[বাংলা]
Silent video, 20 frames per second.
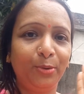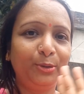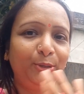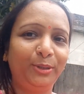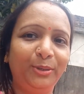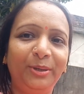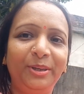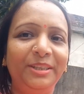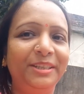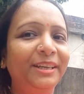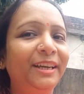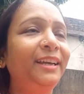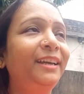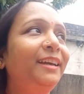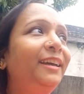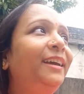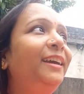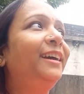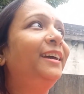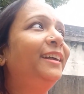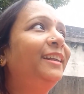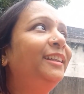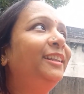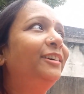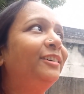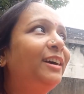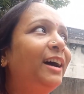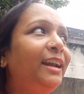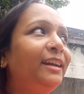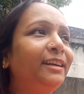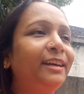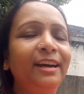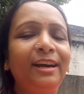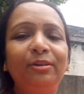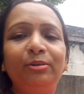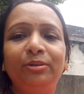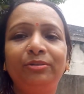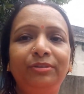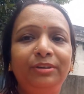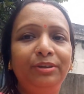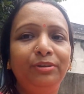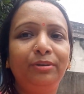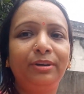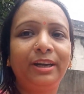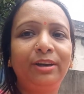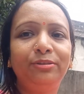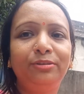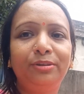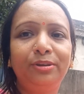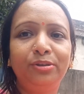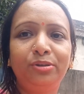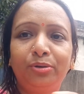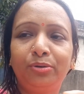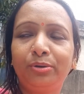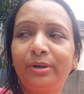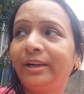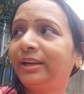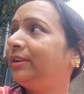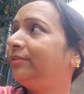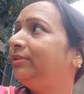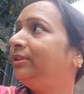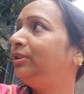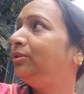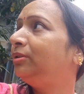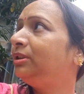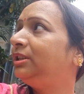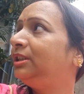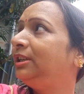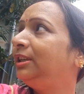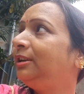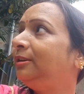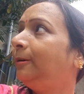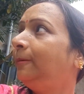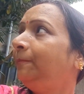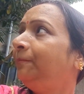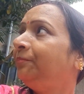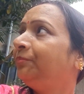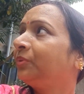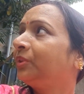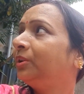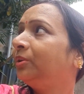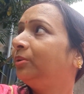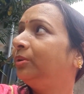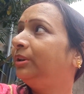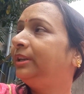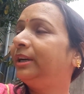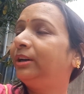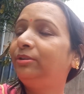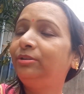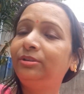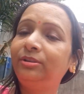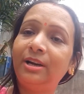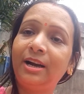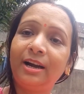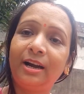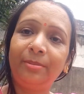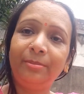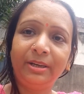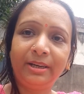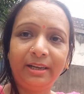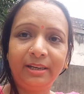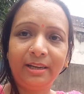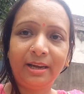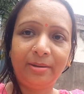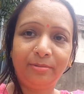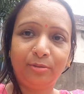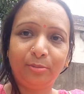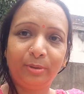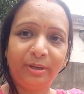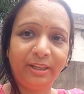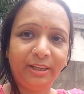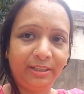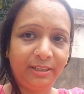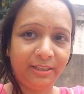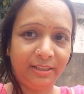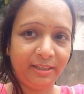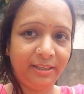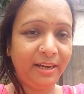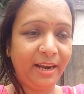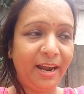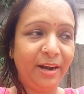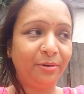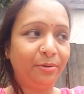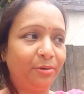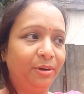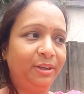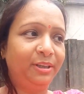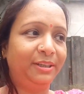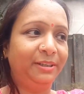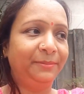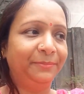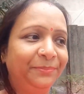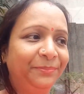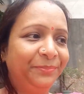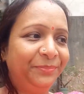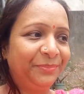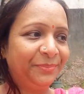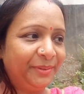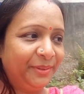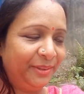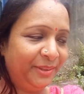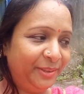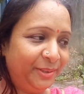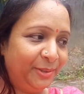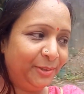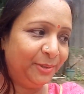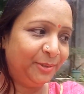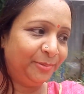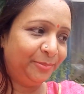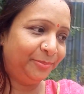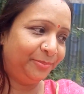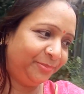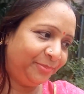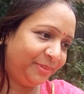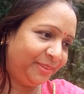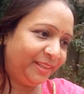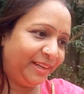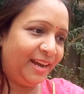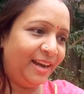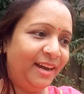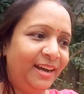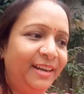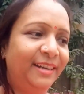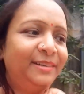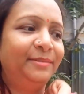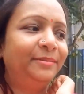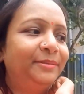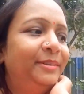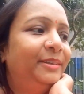পোস্ট হয়েছে তো কালকে আর ওই ভিডিওটা ওই জন্য ছোট্ট একটা ভিডিও ছিল ওইটা ওই জন্য আগামীকাল তোমাদের সাথে শেয়ার করেছি তো আর